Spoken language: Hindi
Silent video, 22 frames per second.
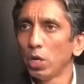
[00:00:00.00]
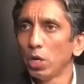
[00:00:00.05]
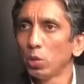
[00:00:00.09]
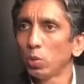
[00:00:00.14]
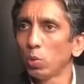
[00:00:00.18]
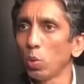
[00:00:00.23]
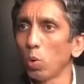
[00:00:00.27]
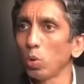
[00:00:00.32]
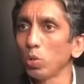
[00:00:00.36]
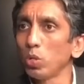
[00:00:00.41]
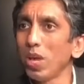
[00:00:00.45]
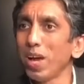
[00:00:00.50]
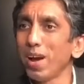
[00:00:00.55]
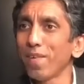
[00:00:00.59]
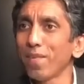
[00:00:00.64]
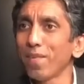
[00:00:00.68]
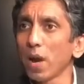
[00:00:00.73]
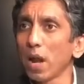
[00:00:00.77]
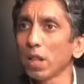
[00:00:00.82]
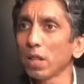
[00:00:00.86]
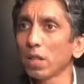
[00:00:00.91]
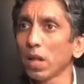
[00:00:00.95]
तो ये
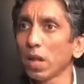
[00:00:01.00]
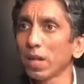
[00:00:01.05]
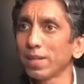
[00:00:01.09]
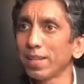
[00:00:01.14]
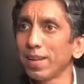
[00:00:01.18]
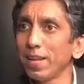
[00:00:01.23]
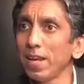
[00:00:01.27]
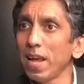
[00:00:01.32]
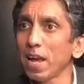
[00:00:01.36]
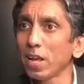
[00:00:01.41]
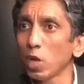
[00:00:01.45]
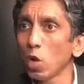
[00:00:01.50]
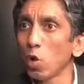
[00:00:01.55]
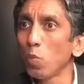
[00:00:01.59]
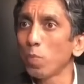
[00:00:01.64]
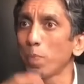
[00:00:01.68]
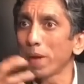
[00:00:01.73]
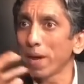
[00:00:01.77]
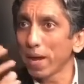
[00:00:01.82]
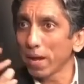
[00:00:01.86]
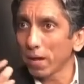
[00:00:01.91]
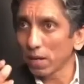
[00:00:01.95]
ओवरऑल अदलिया के
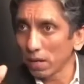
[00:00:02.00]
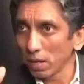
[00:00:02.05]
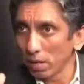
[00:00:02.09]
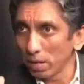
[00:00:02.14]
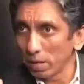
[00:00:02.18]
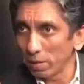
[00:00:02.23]
ऊपर एक